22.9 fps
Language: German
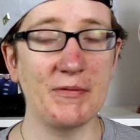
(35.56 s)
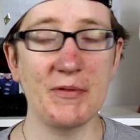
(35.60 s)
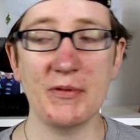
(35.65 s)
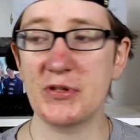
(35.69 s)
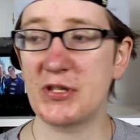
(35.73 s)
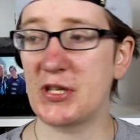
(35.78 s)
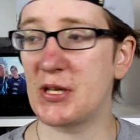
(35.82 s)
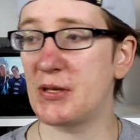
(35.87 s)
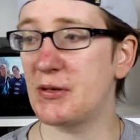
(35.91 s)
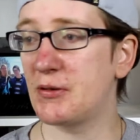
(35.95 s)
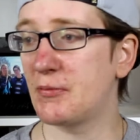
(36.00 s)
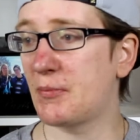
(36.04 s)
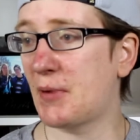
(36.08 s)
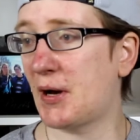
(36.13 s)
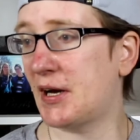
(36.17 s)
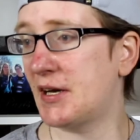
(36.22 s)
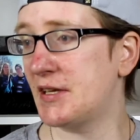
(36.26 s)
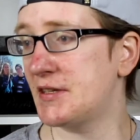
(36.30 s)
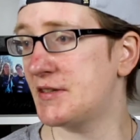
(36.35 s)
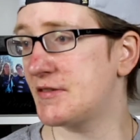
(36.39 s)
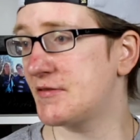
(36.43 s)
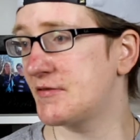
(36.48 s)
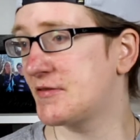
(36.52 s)
wir mit Schild Nummer
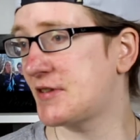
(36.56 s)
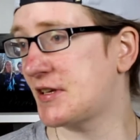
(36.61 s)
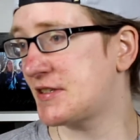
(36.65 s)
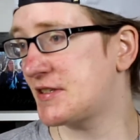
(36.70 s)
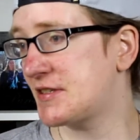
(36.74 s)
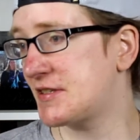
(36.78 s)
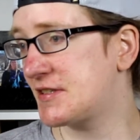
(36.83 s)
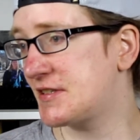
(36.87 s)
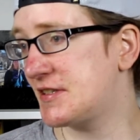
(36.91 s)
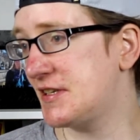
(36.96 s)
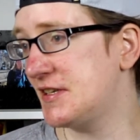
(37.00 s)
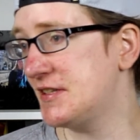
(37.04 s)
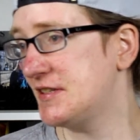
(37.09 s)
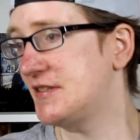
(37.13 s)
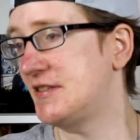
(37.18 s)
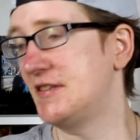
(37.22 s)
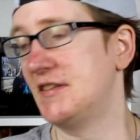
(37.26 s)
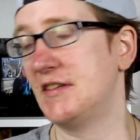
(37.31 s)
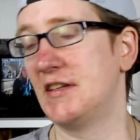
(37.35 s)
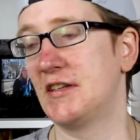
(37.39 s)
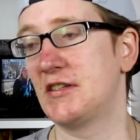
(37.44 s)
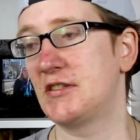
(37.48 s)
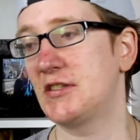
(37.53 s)
1 und das ist dieses
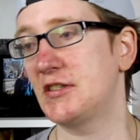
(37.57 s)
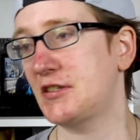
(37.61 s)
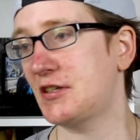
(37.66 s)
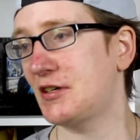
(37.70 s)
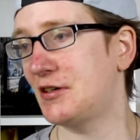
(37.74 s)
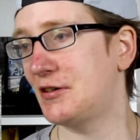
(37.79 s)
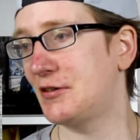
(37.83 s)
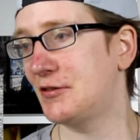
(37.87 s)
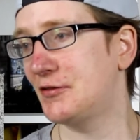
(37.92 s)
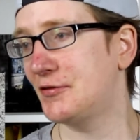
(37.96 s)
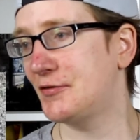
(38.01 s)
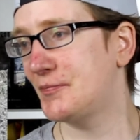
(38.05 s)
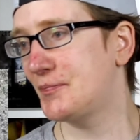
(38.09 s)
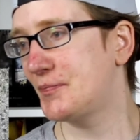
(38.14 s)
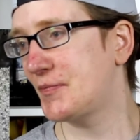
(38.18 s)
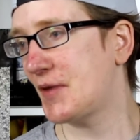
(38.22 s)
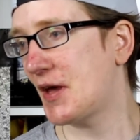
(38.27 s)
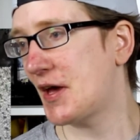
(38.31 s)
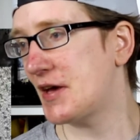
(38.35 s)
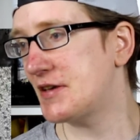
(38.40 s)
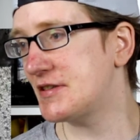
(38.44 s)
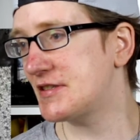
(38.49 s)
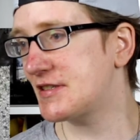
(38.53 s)
hier. Da steht drauf,
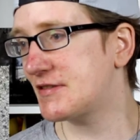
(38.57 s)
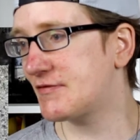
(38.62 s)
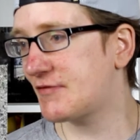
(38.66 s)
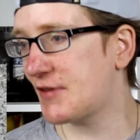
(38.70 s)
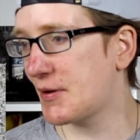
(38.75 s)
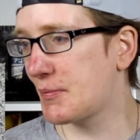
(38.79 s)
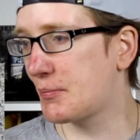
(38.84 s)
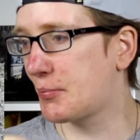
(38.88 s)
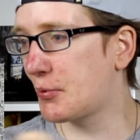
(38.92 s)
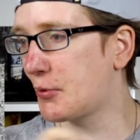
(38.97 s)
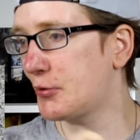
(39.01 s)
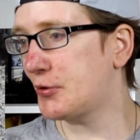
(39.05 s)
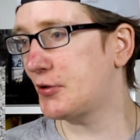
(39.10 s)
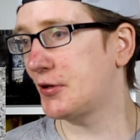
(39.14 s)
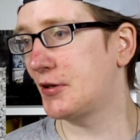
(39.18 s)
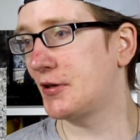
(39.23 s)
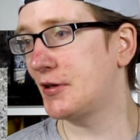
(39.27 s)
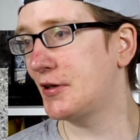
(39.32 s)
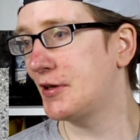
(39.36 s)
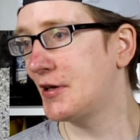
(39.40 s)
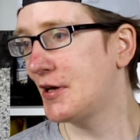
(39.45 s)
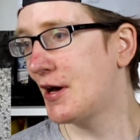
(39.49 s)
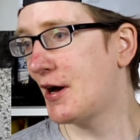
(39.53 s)
es ist
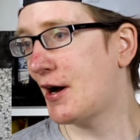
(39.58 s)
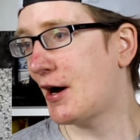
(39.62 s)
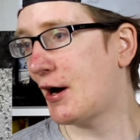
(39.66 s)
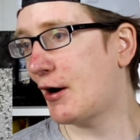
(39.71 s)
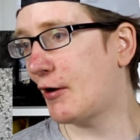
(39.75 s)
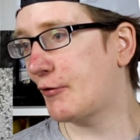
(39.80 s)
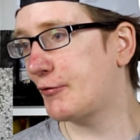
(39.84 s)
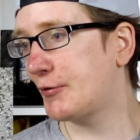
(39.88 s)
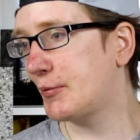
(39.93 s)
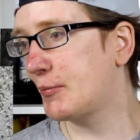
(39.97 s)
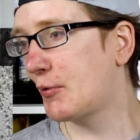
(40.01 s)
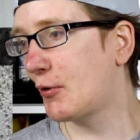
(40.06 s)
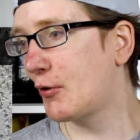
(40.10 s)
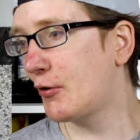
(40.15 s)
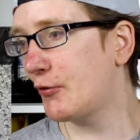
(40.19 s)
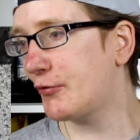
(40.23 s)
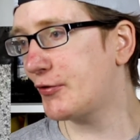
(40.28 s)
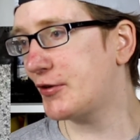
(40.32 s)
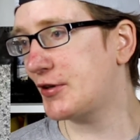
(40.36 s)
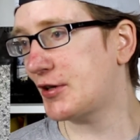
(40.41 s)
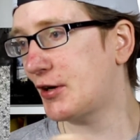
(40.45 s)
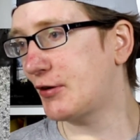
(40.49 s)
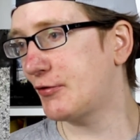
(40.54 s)
verboten, auf dem Hof
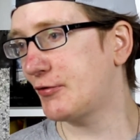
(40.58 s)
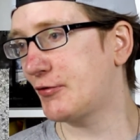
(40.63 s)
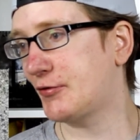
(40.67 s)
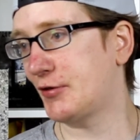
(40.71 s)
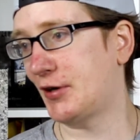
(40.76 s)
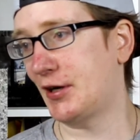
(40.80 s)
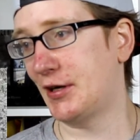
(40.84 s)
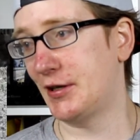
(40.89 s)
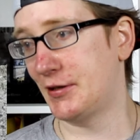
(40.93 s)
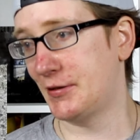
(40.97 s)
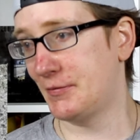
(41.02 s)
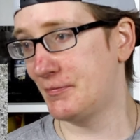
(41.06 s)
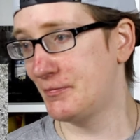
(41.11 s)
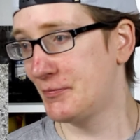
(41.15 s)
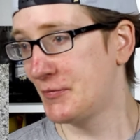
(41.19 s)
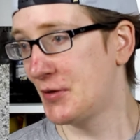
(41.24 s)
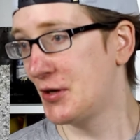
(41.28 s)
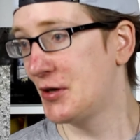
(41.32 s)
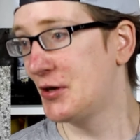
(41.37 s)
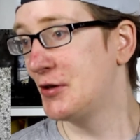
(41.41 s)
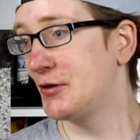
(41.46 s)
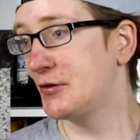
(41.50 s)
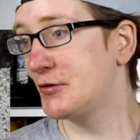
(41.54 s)
sich aufzuhalten,
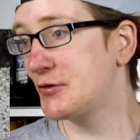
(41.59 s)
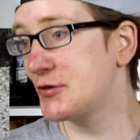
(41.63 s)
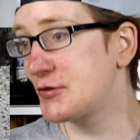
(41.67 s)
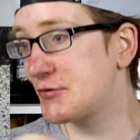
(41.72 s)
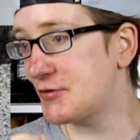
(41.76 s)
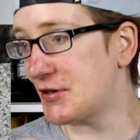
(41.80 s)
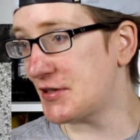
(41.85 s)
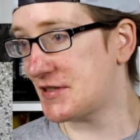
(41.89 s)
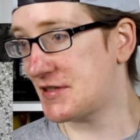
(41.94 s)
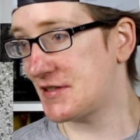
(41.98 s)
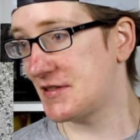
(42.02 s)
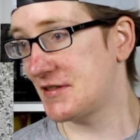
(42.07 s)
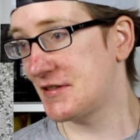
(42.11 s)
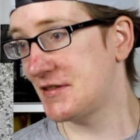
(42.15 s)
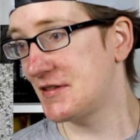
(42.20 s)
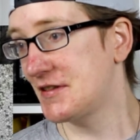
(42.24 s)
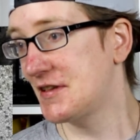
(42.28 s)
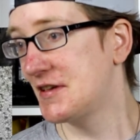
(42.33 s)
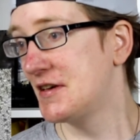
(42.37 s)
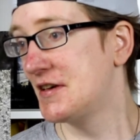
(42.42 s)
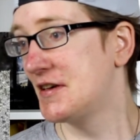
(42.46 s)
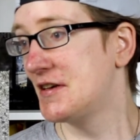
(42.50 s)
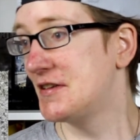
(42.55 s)
zu schwätzen,
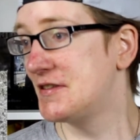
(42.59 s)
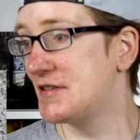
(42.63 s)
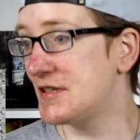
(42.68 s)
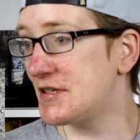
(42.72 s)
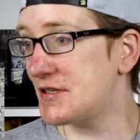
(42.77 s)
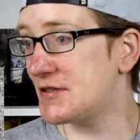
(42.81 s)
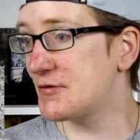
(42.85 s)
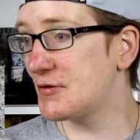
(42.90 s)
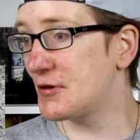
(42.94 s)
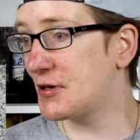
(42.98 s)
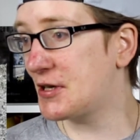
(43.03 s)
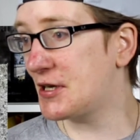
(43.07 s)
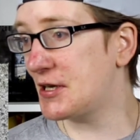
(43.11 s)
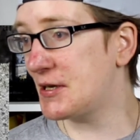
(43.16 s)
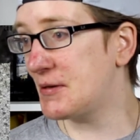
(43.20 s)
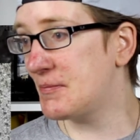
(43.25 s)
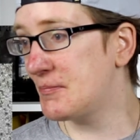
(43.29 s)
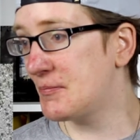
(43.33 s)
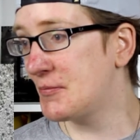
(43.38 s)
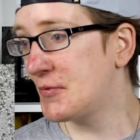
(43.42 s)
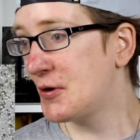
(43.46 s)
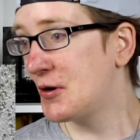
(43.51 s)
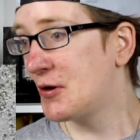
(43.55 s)
sich zu
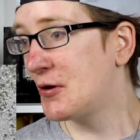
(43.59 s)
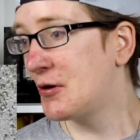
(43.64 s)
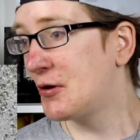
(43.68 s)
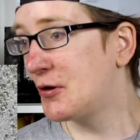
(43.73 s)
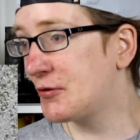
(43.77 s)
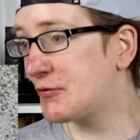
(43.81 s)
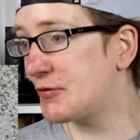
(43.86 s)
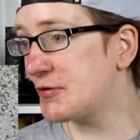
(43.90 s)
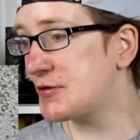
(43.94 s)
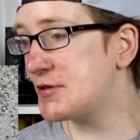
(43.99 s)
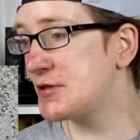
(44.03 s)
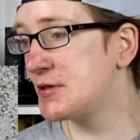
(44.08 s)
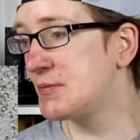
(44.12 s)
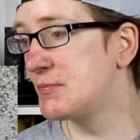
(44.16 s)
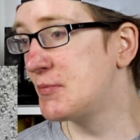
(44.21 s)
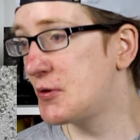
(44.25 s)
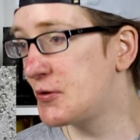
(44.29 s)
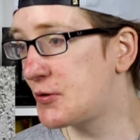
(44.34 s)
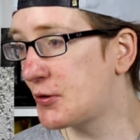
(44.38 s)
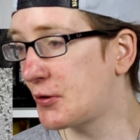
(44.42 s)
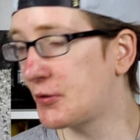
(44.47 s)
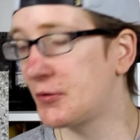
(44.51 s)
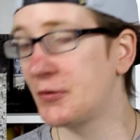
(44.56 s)
ergeben und zwischen den
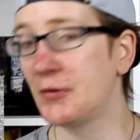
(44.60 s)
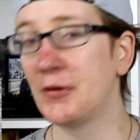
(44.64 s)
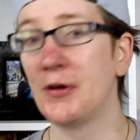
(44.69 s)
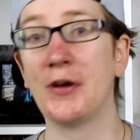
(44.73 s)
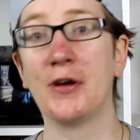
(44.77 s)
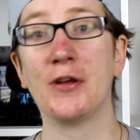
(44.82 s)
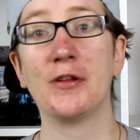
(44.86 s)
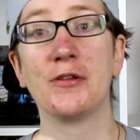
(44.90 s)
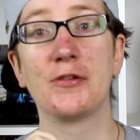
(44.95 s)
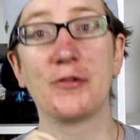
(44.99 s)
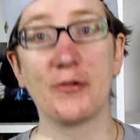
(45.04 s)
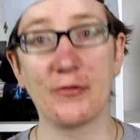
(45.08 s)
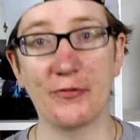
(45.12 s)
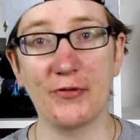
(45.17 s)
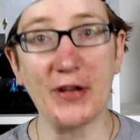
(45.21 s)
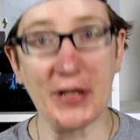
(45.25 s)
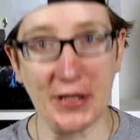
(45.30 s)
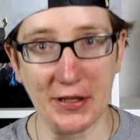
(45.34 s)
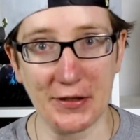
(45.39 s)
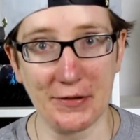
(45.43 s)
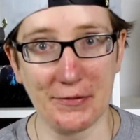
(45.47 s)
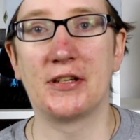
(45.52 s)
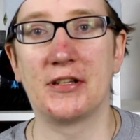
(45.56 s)
Mülltonnen zu f***.
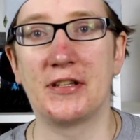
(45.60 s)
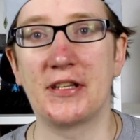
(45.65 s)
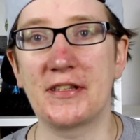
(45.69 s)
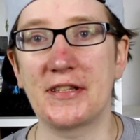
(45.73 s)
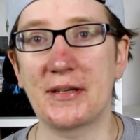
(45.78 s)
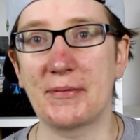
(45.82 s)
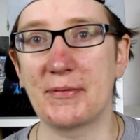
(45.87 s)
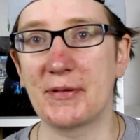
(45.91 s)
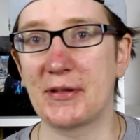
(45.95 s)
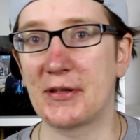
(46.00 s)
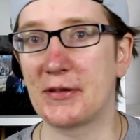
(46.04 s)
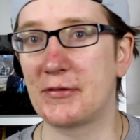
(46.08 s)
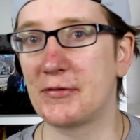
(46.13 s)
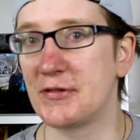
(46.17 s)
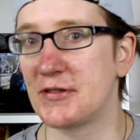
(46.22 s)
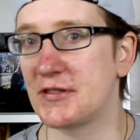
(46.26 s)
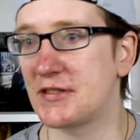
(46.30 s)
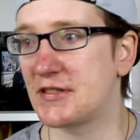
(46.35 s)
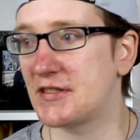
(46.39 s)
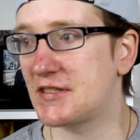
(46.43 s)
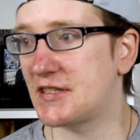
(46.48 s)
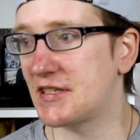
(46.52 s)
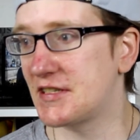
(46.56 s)
Das letzte habe ich natürlich
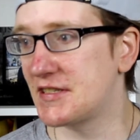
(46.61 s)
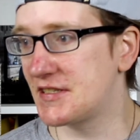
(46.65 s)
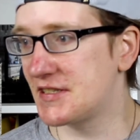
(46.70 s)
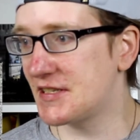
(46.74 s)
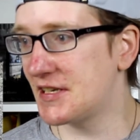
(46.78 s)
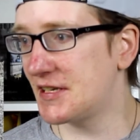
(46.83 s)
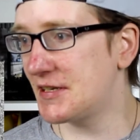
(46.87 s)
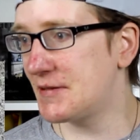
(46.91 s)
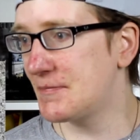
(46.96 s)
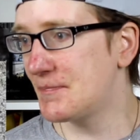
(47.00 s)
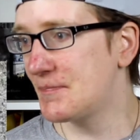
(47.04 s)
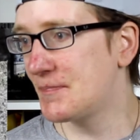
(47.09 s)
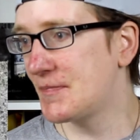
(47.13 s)
zensiert.